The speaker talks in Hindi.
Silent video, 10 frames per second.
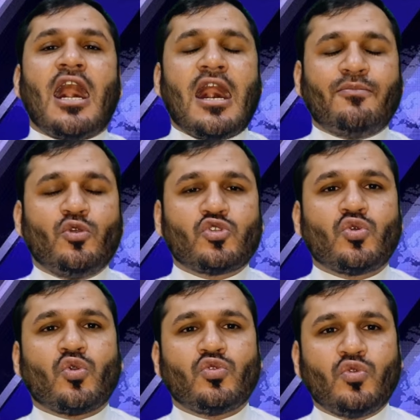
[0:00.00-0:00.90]
आप
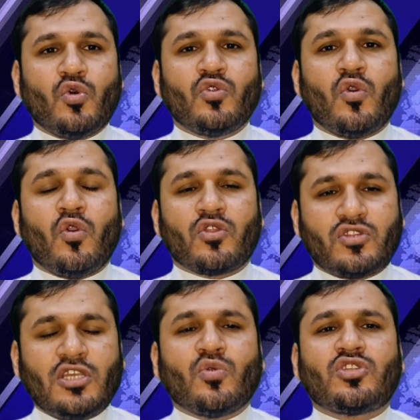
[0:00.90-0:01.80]
दोस्तों को दोनों और
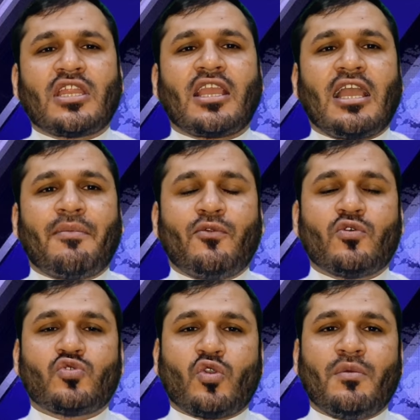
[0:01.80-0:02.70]
तीनों तरीके आप
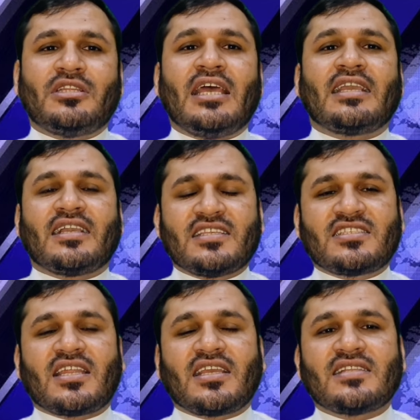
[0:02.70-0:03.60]
दोस्तों को बताए कि किस
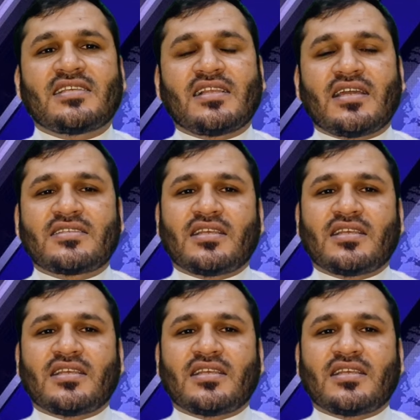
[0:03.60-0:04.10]
तरह कैंसिल कर